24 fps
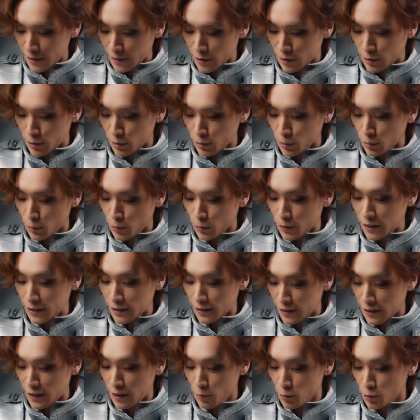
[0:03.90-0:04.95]
そうで
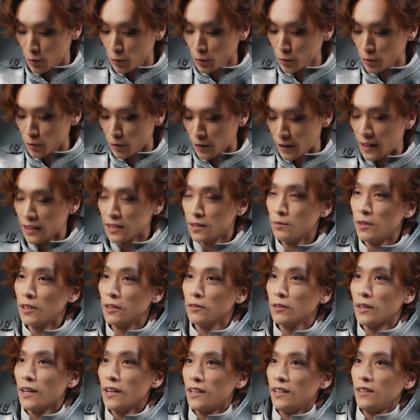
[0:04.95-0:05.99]
すねもう本当初め
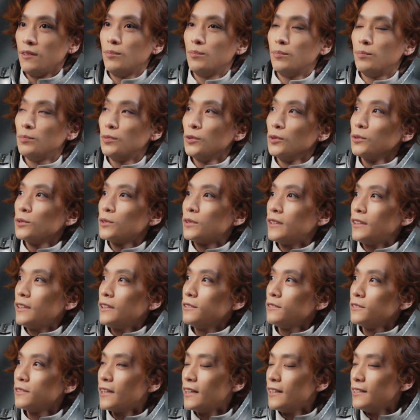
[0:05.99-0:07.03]
の第一歩って
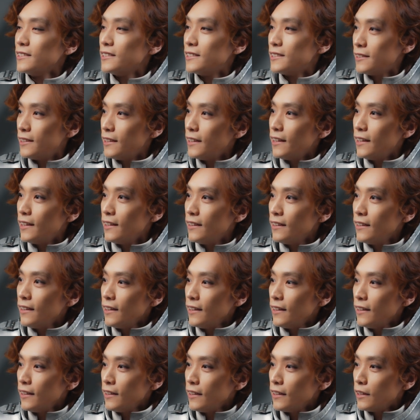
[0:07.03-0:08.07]
いう感じで
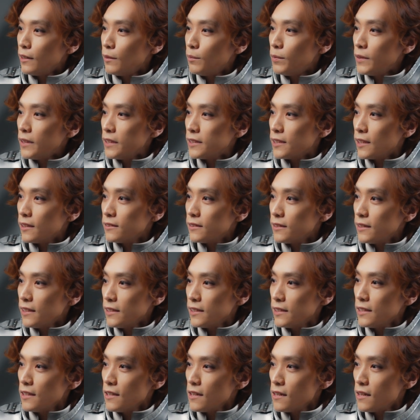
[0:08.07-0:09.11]
やっぱり撮影
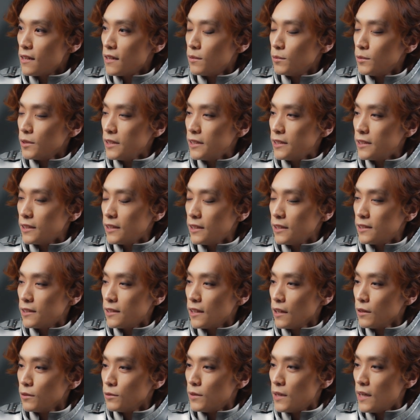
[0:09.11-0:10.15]
しながらも意識し
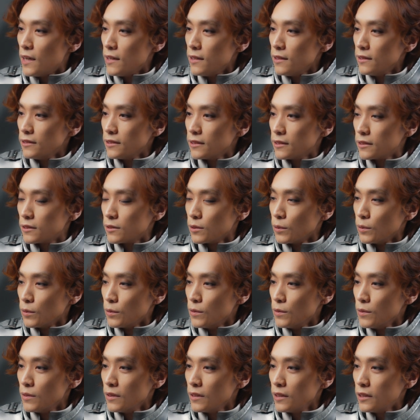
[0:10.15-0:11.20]
たのはそ
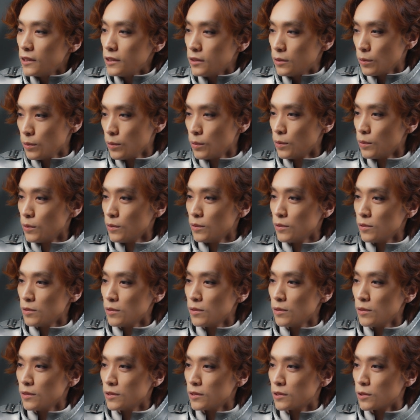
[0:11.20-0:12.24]
の人の
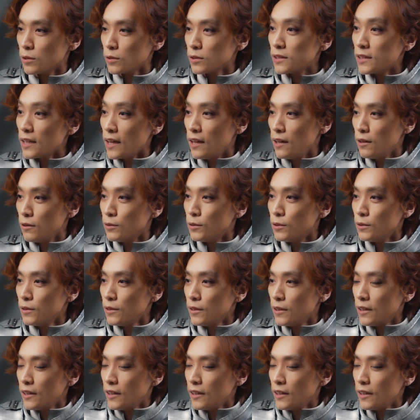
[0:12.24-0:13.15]
女性を